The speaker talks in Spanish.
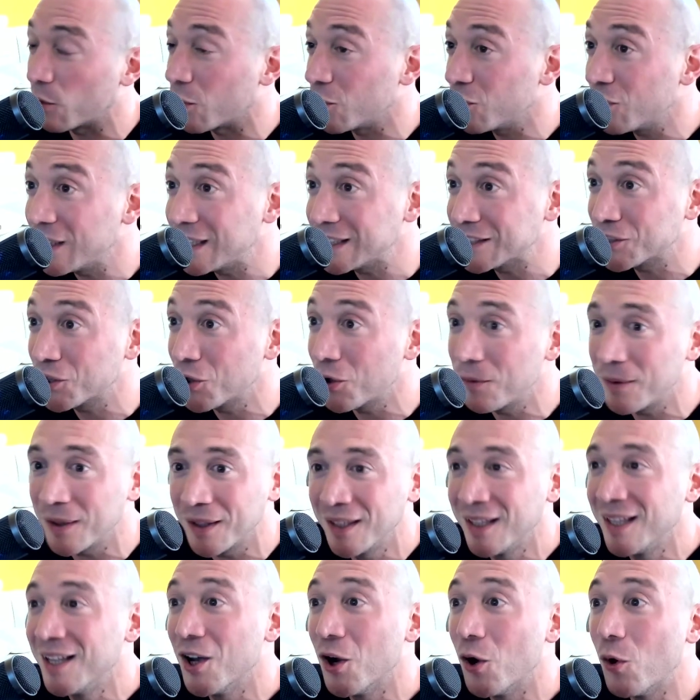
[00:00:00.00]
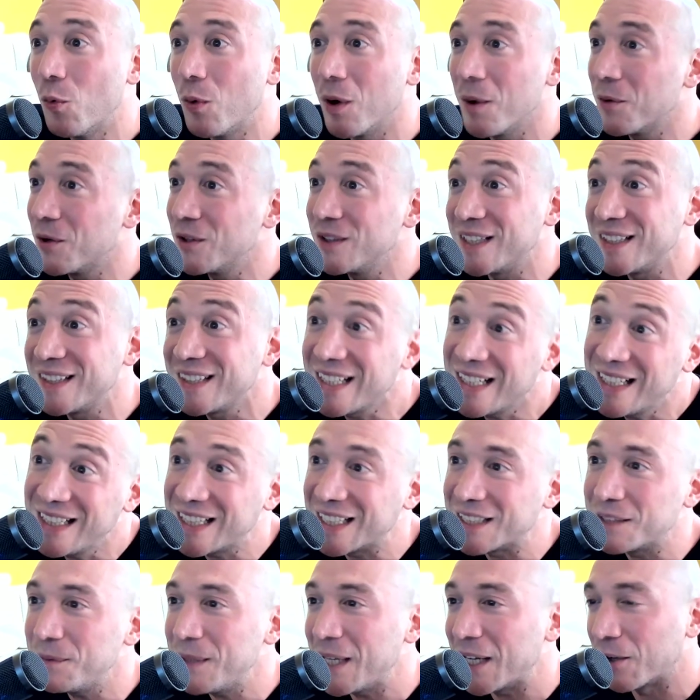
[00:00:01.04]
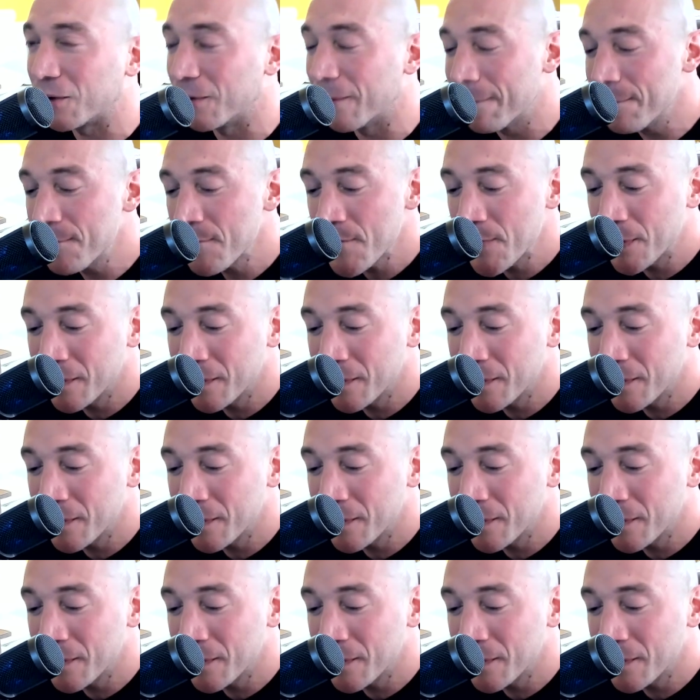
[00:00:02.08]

Cuando eres joven, un huevón de 30 es viejo.